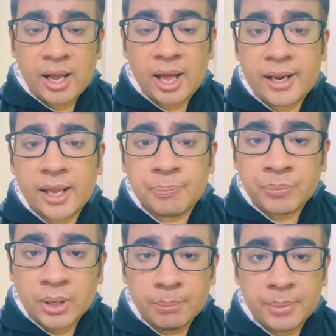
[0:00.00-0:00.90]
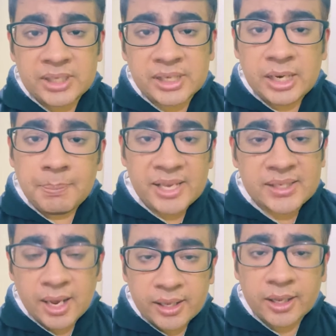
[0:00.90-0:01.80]
आ रही है बेसिकली
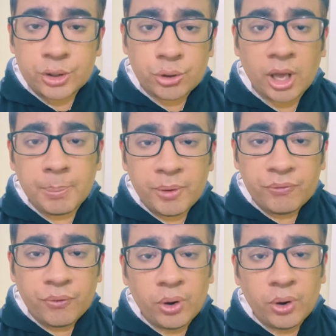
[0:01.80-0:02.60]
बैसाखी के त्योहार पे